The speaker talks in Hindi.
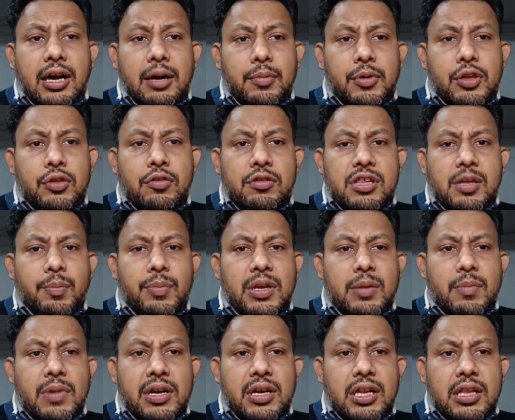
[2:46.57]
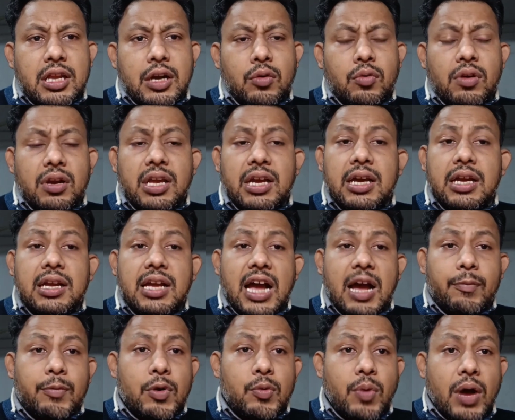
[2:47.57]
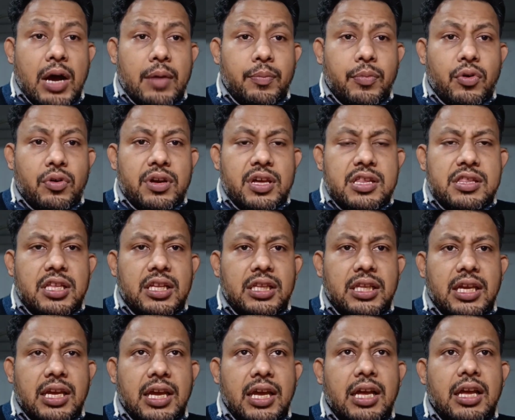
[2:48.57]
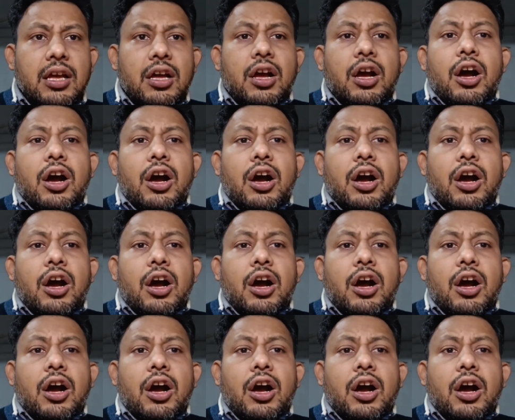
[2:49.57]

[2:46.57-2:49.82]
अभी जो सप्लीमेंट्री रिजल्ट को लेकर काफ़ी वाहपों की स्थिति है